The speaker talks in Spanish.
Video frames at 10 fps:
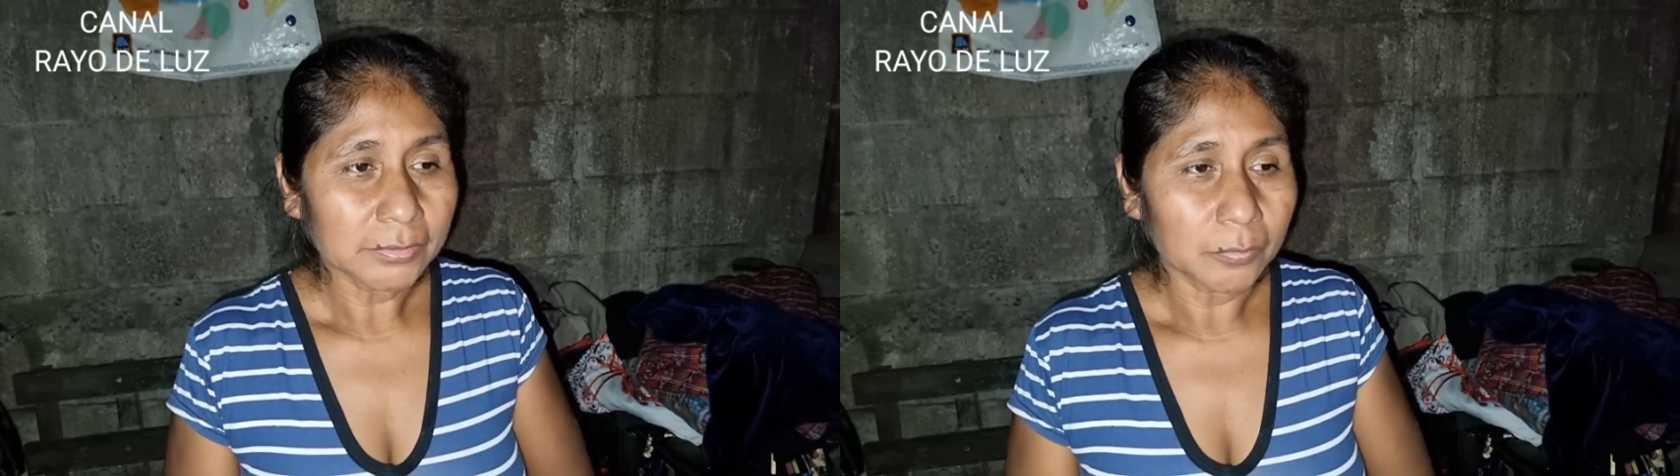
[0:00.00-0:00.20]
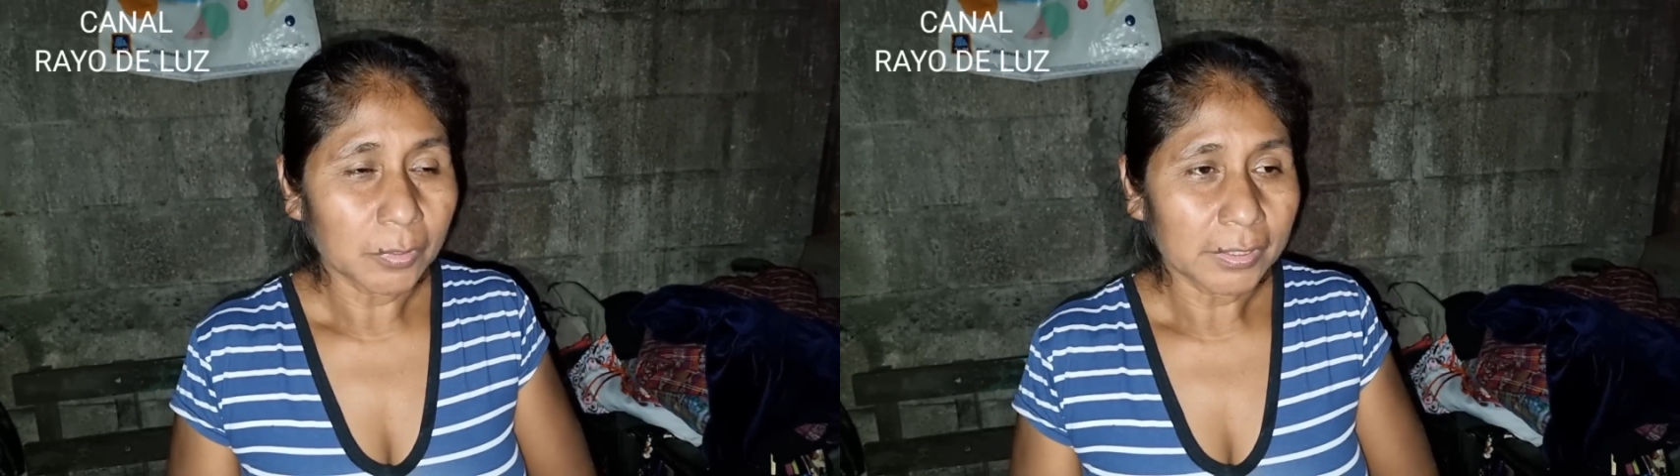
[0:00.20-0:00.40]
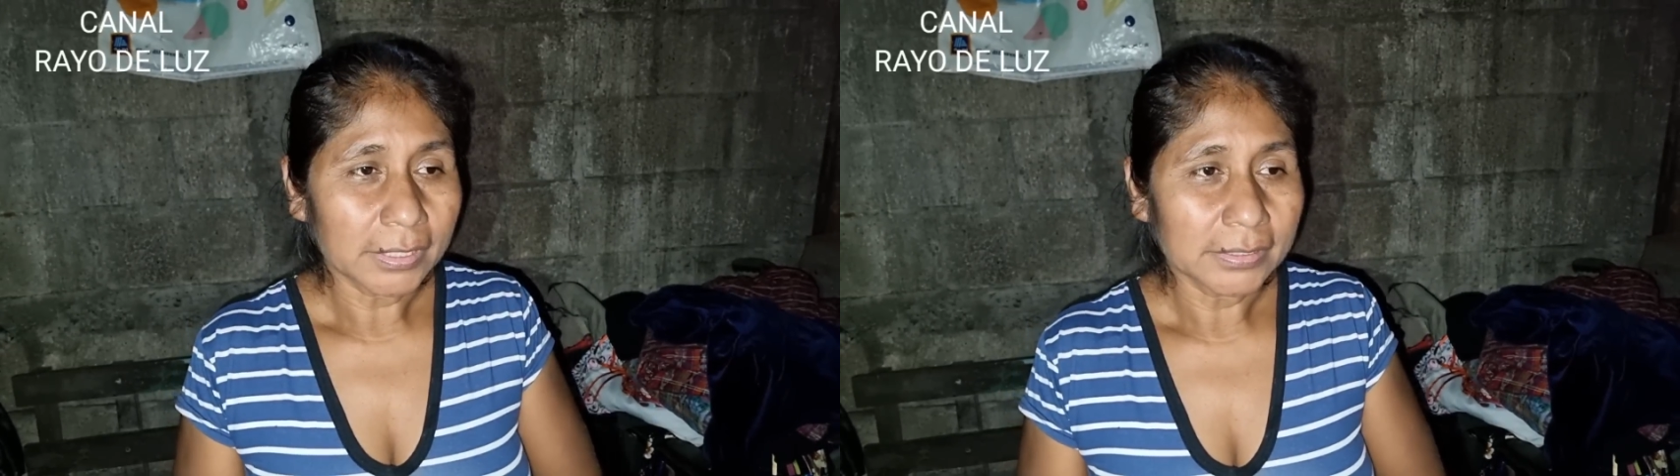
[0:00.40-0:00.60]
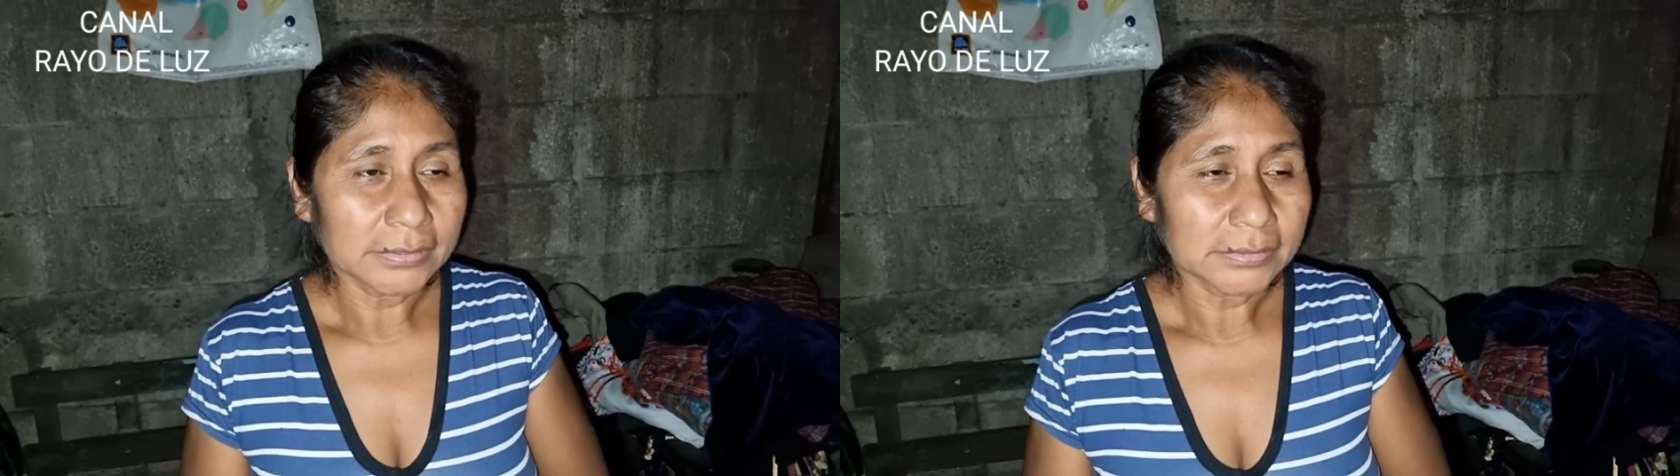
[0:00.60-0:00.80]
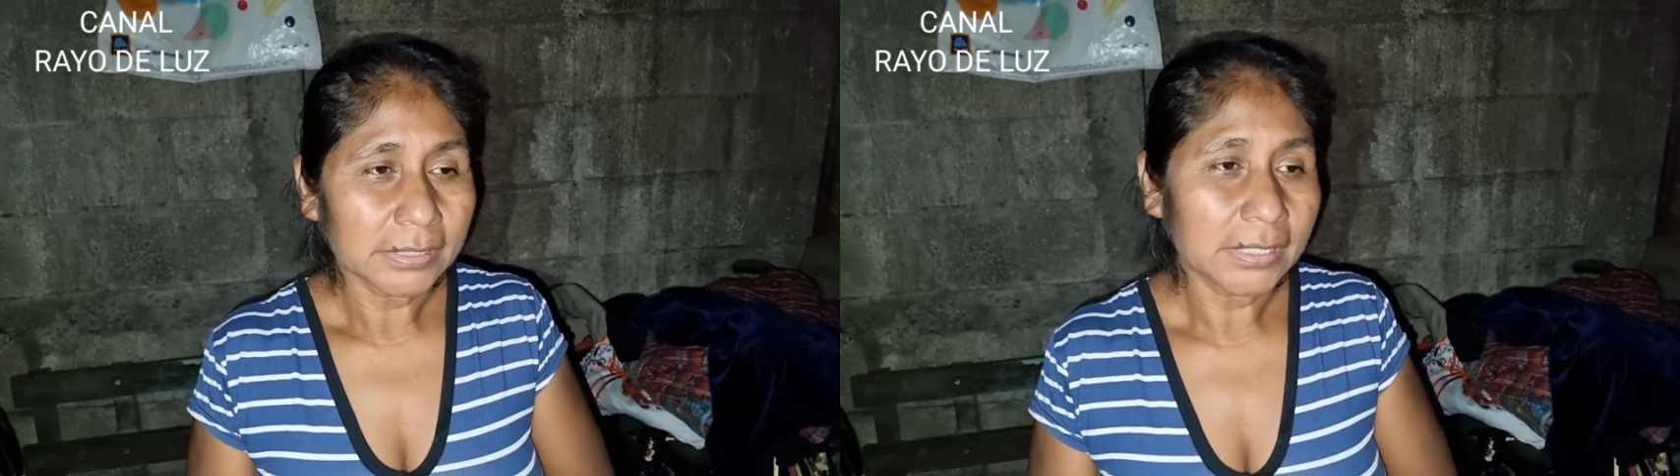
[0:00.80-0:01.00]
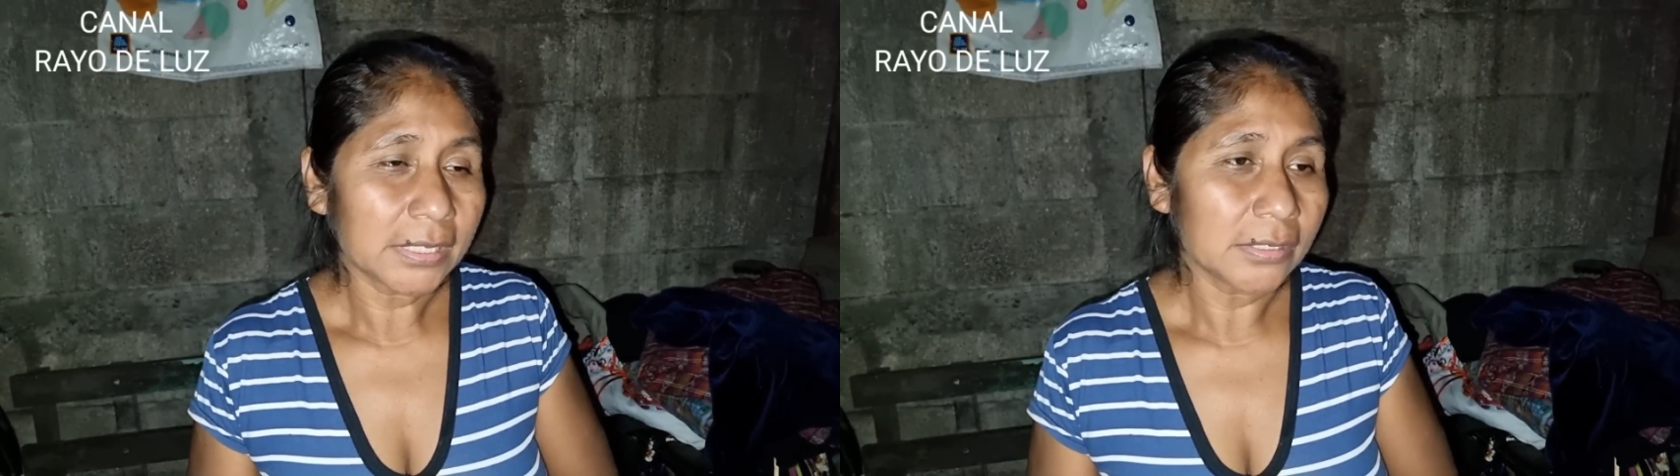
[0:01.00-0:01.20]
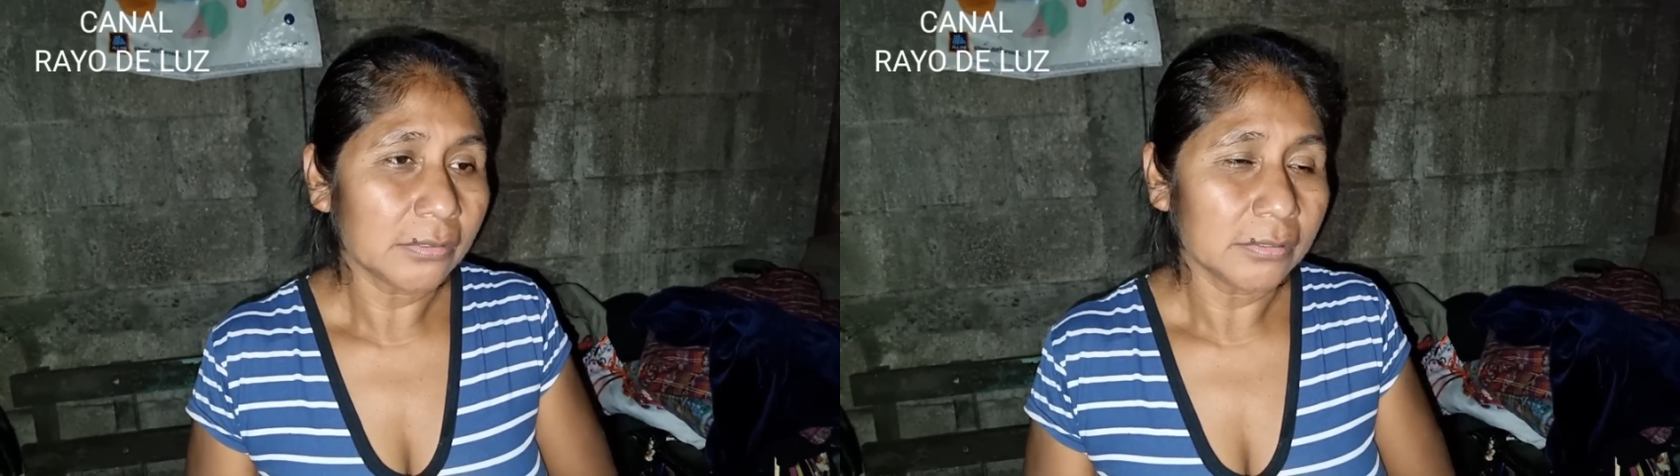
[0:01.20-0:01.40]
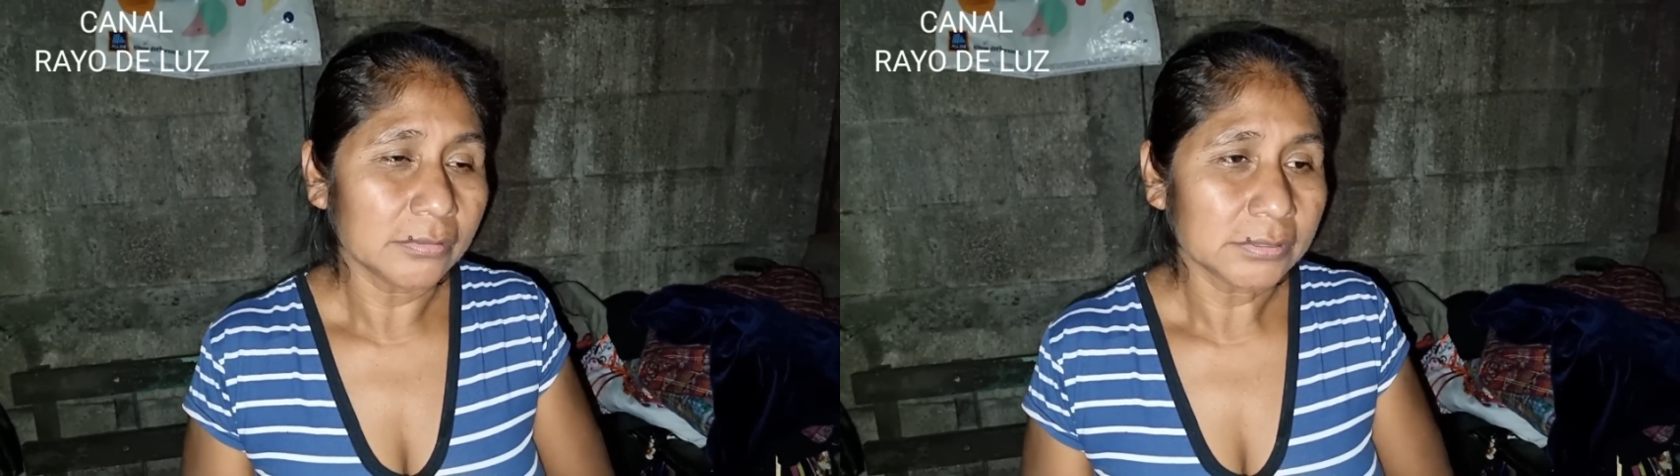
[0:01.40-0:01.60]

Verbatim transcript: como agradecerlo.